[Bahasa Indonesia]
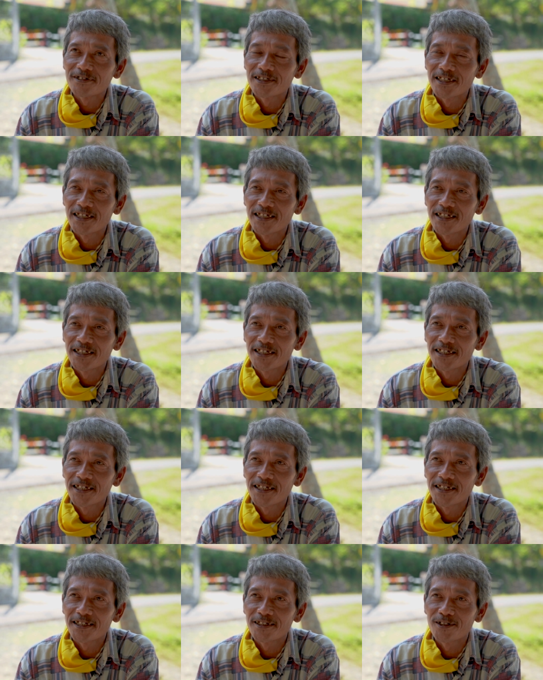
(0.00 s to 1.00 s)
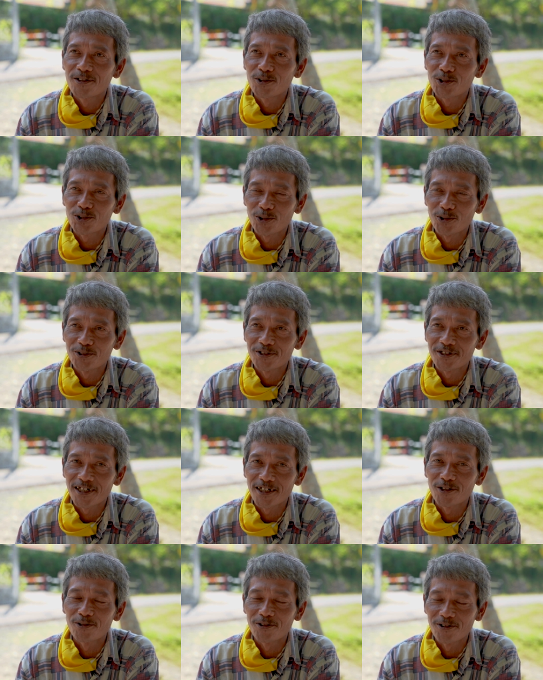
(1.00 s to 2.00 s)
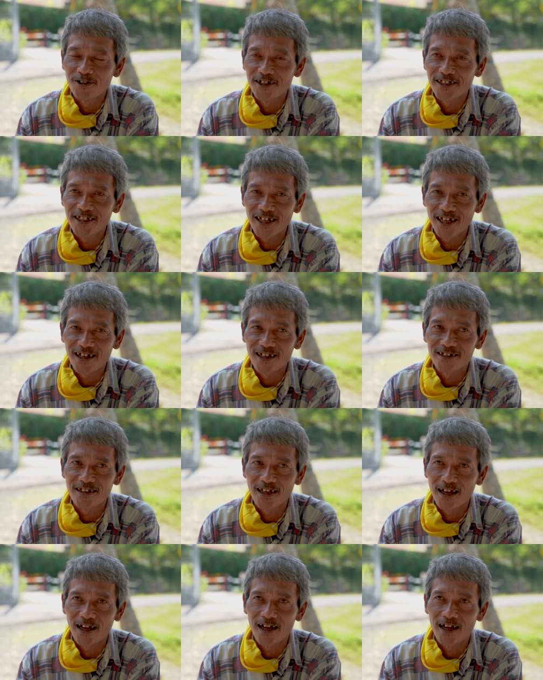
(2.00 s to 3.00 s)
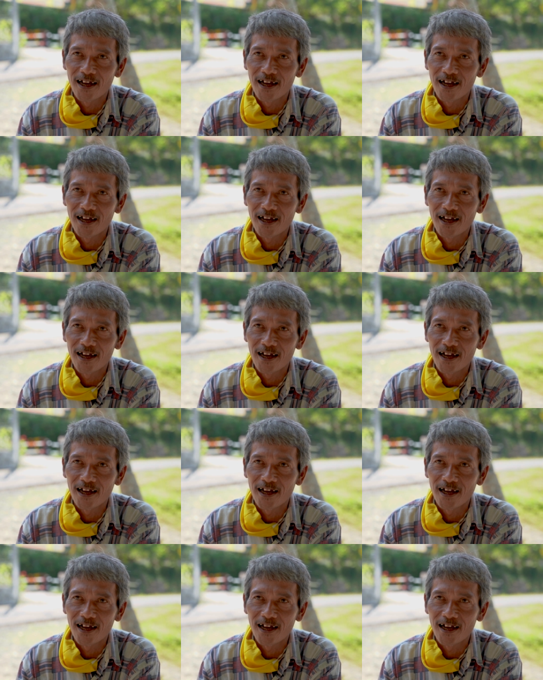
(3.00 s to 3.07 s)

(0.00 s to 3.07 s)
di dusun Kedungrong ini kan ada